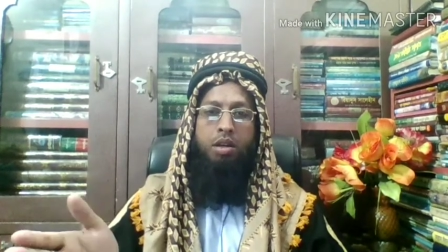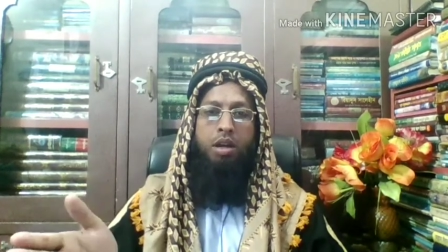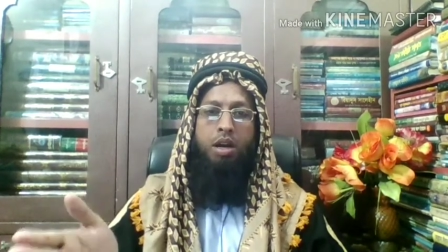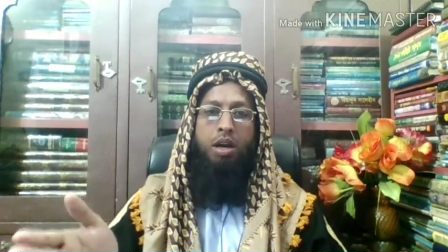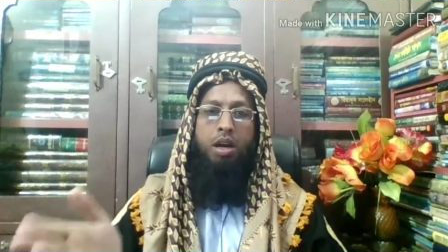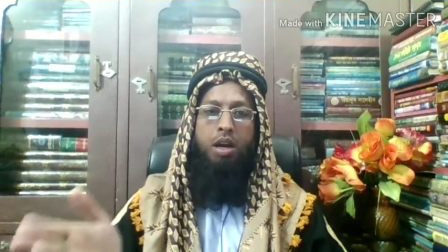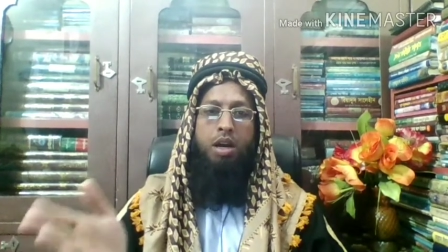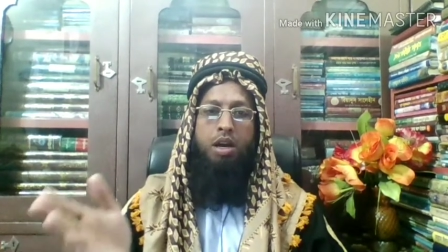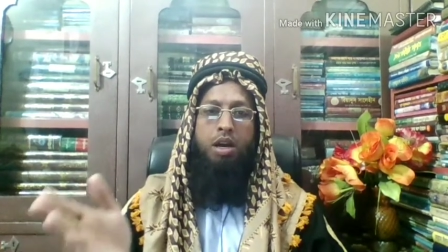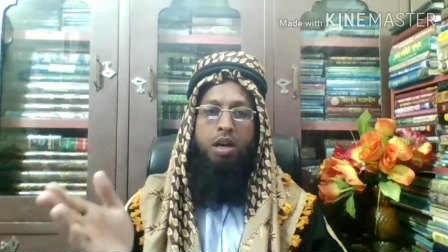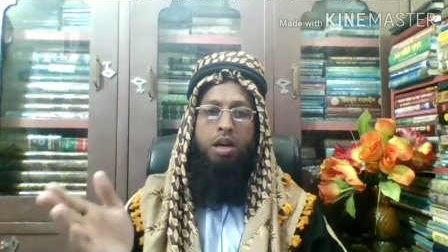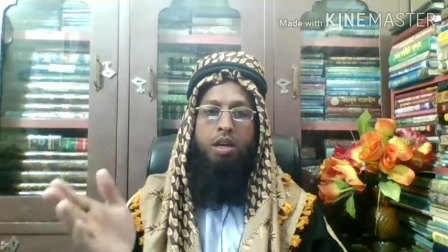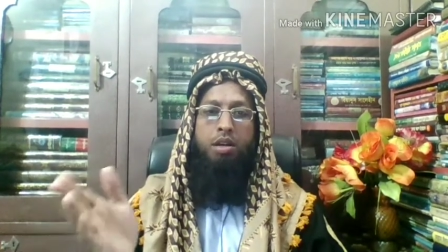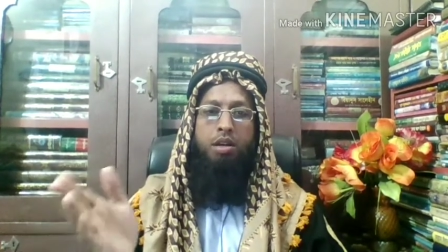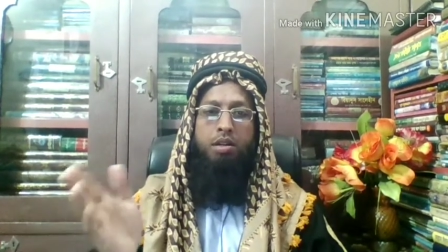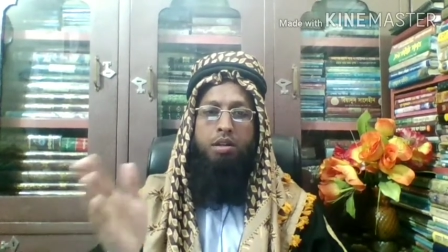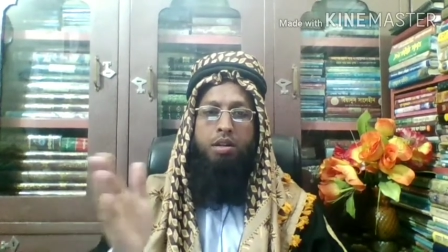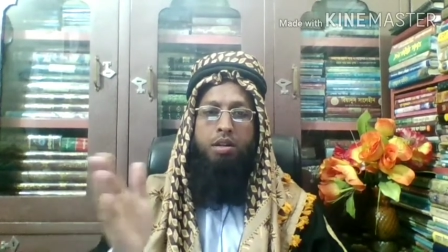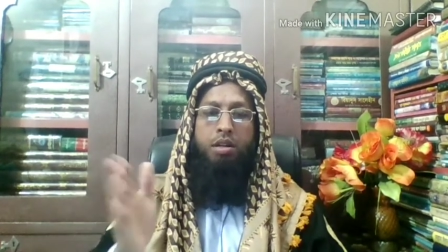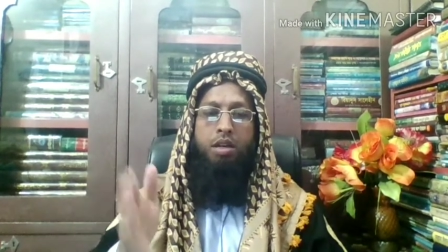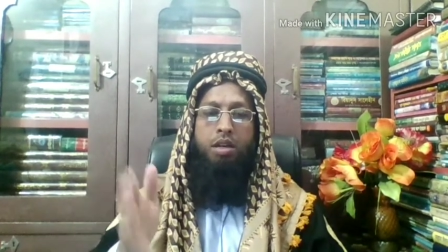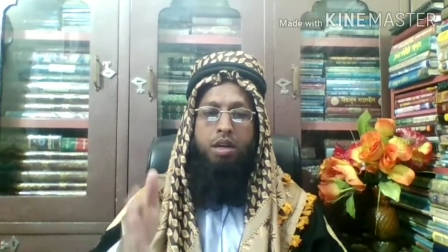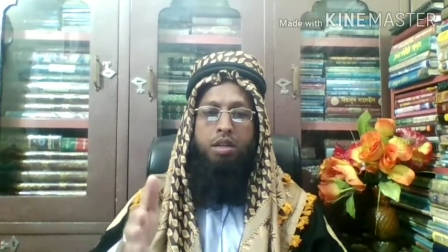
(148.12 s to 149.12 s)
আর
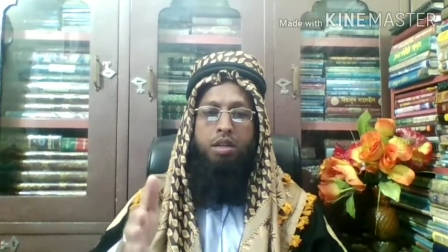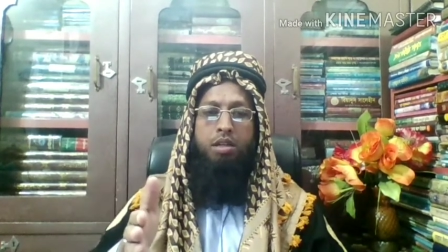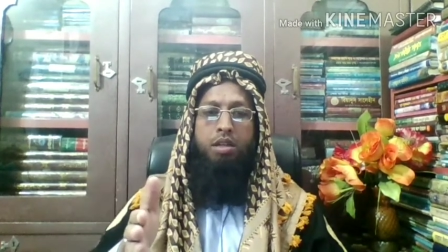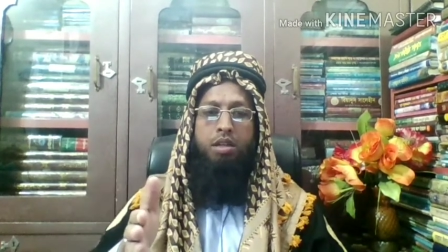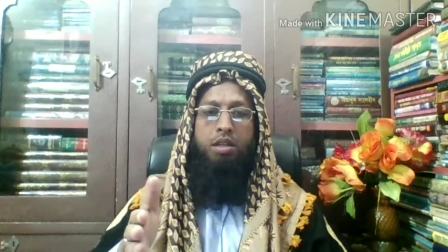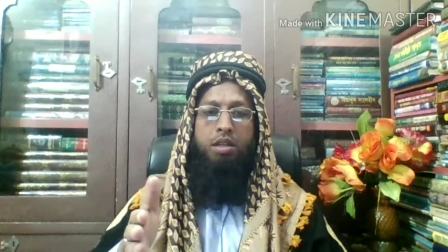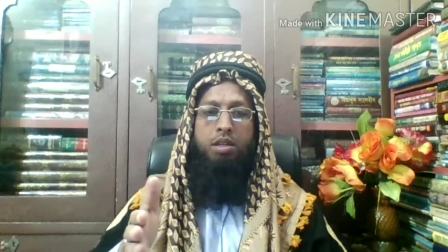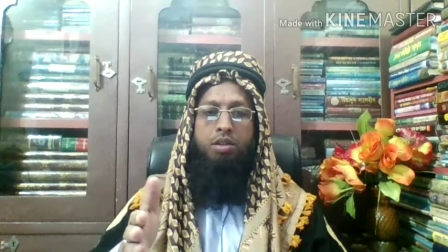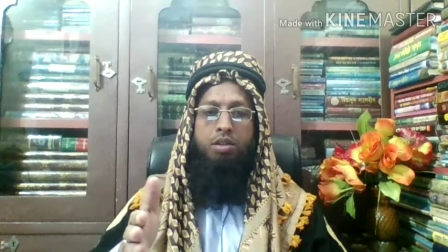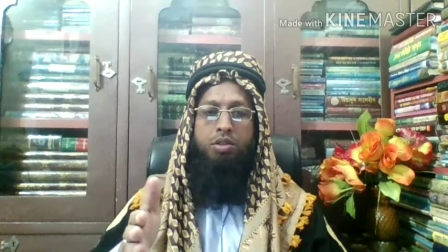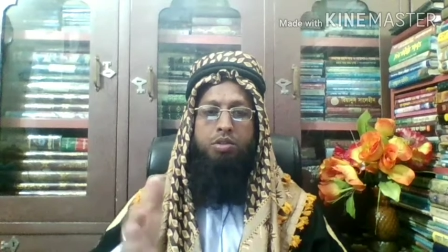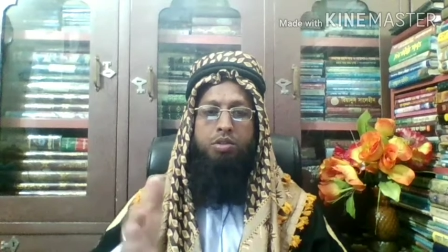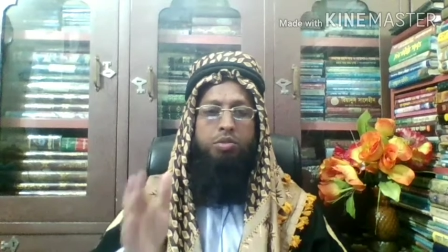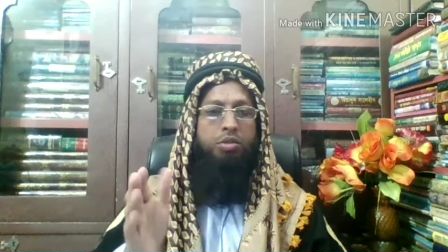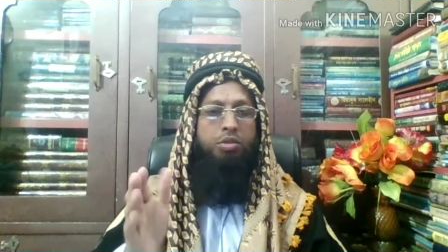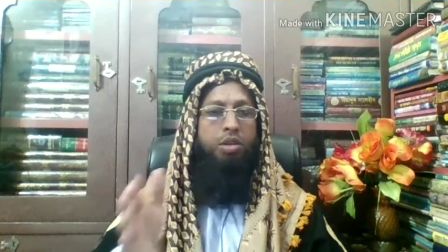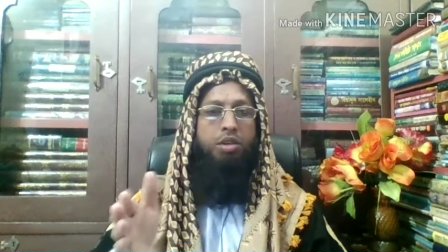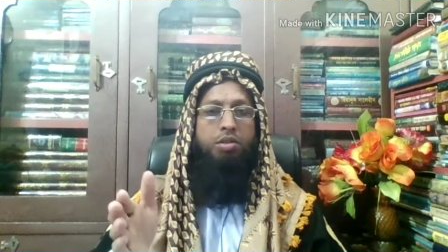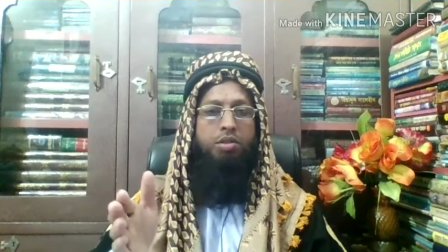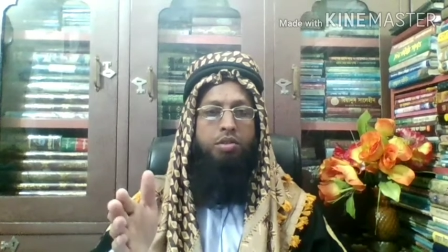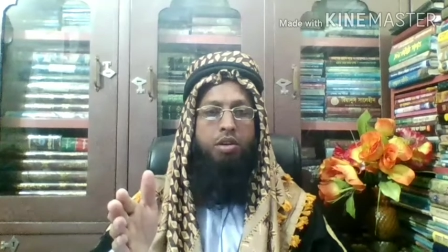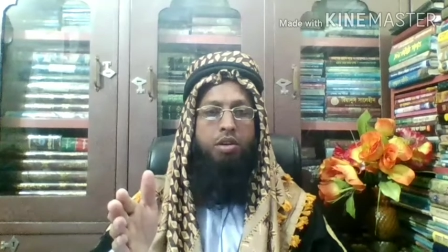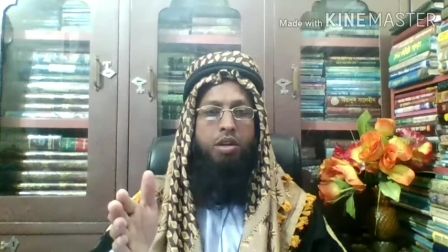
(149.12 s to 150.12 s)
কাতার সোজা
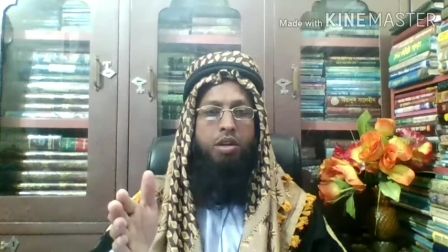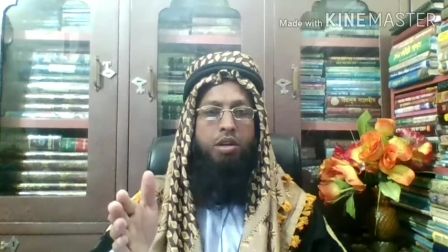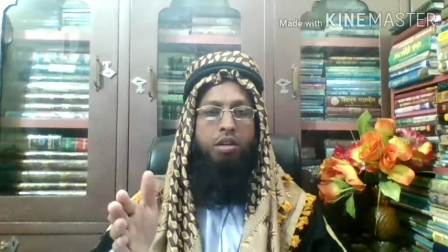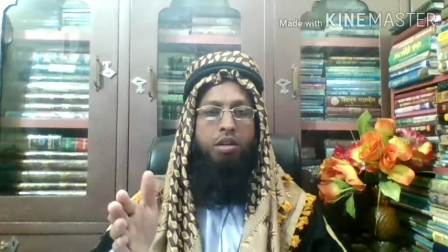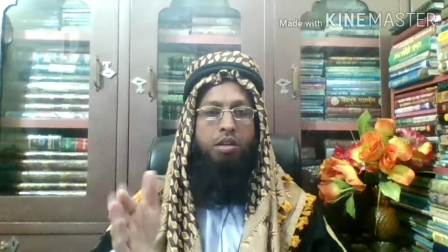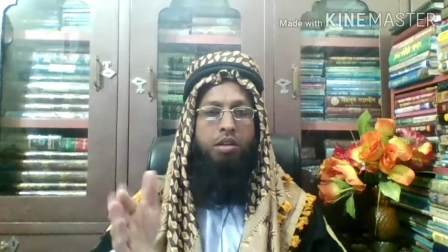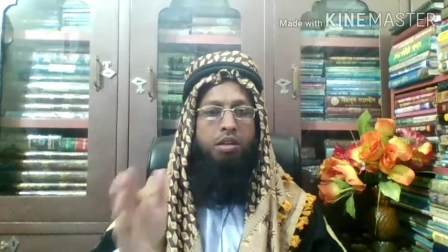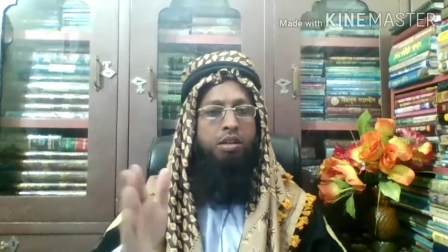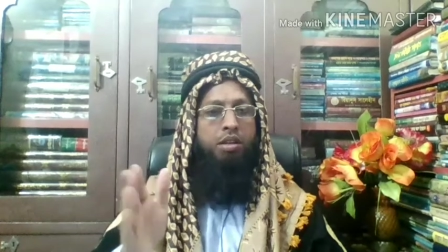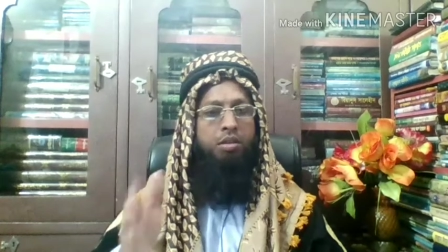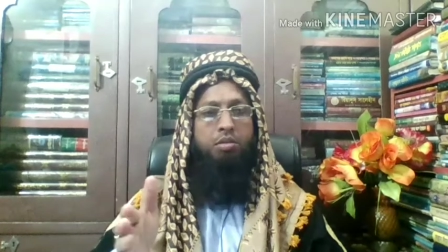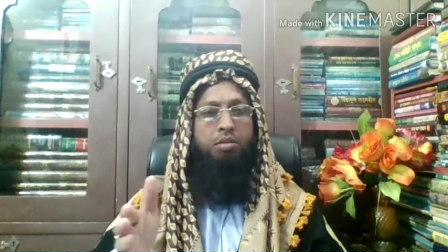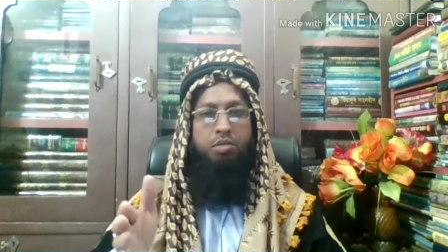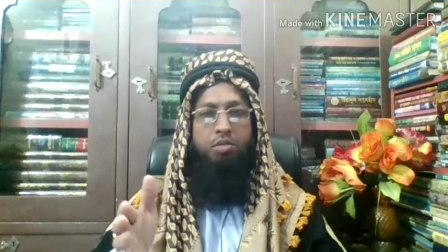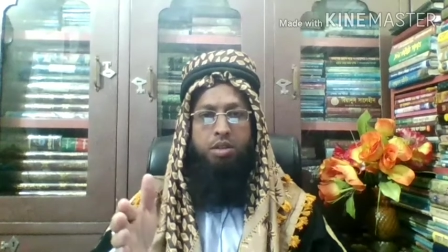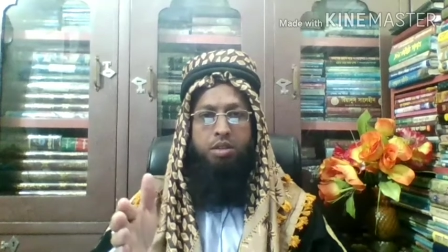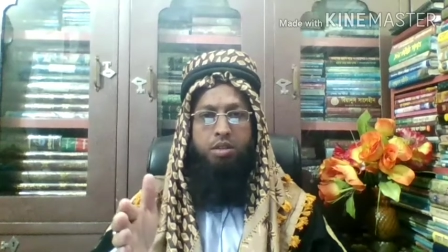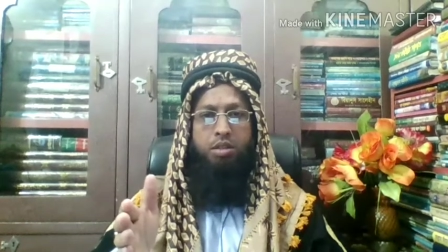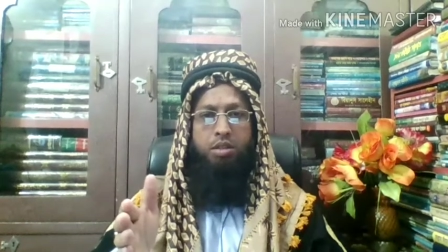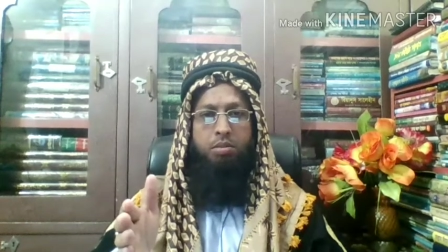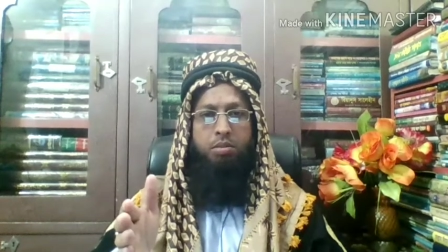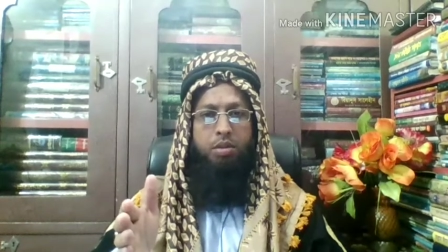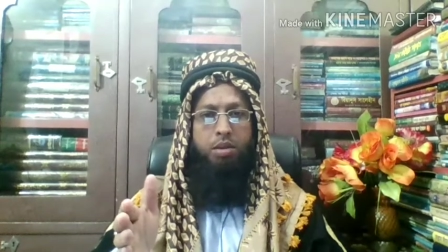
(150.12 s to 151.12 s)
করা এটি
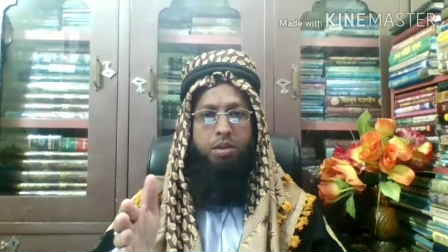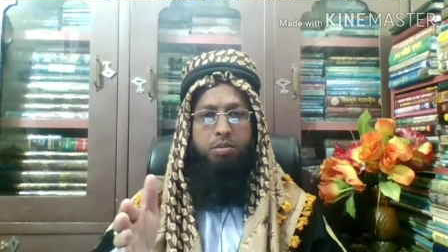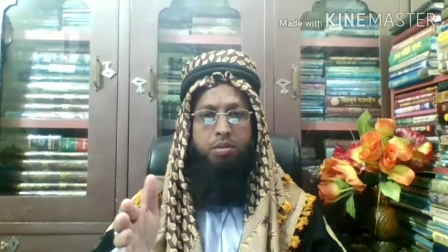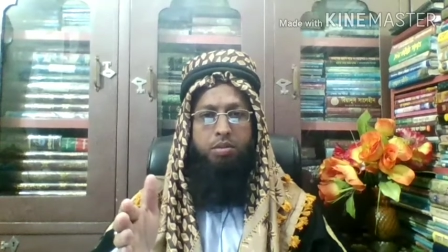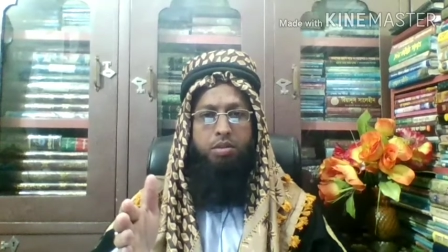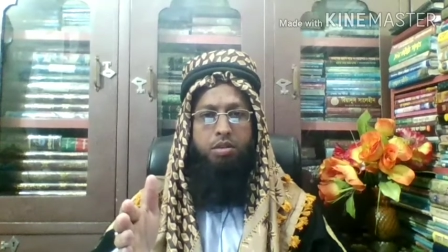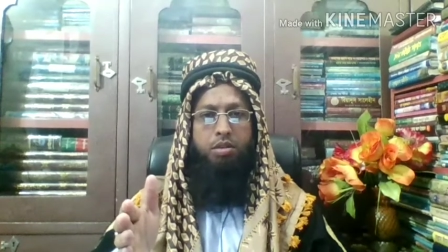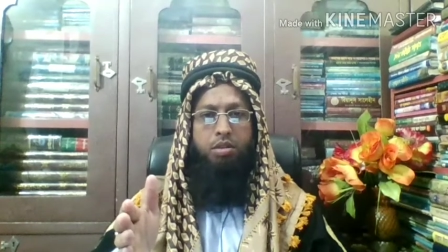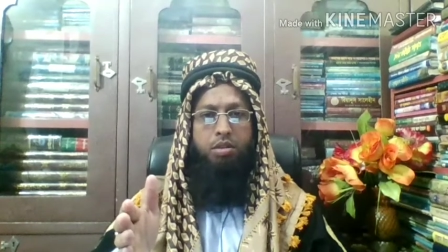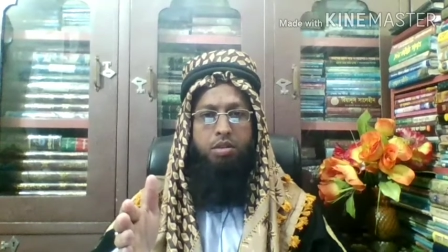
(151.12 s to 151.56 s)
ওয়াজিব আমল